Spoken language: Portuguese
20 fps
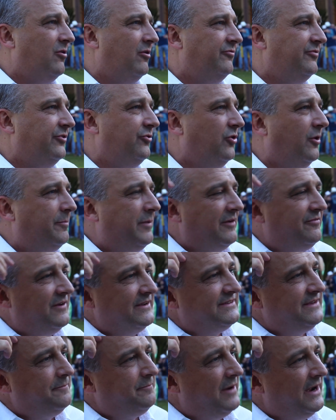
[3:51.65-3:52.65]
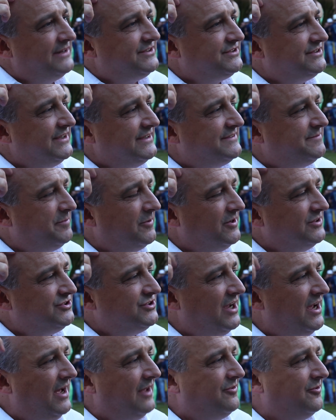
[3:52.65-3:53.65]
convidou para fazer parte desse
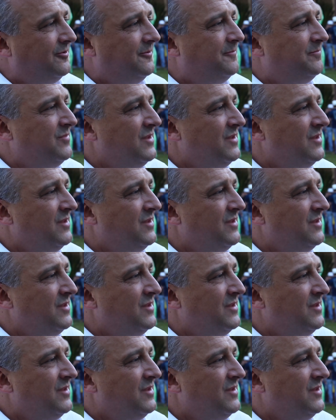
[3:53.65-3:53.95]
projeto.